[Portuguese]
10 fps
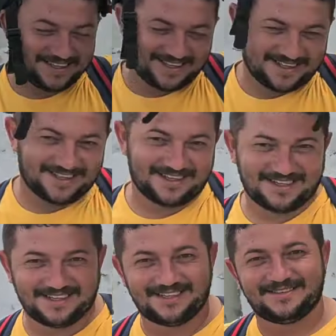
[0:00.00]
de
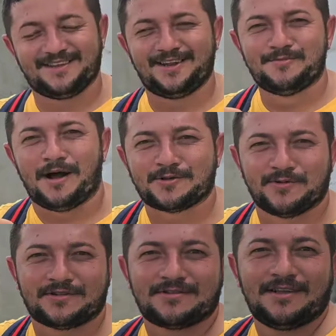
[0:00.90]
vascaíno. É, Tudo bom, meu
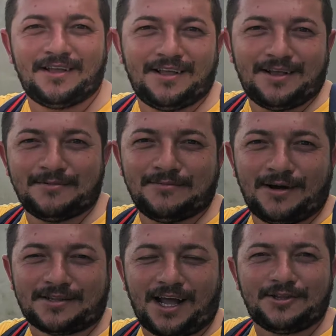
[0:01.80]
amigo?
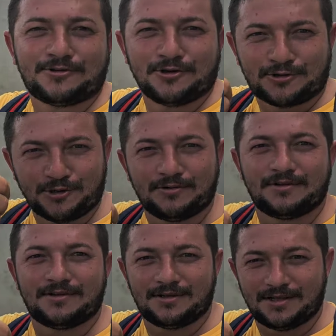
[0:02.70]
Boa tarde.
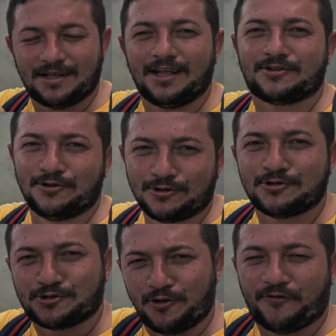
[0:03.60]
Acompanhando sou, lá? É, tô,
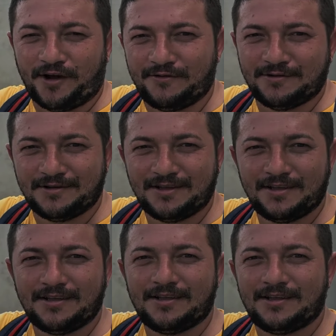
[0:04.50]
sou seu fã, viu?
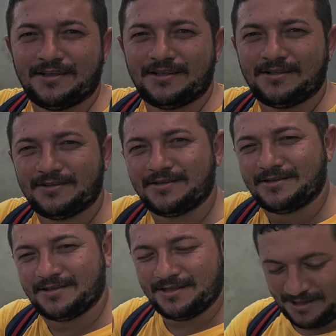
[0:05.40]
Acompanha todo o seu...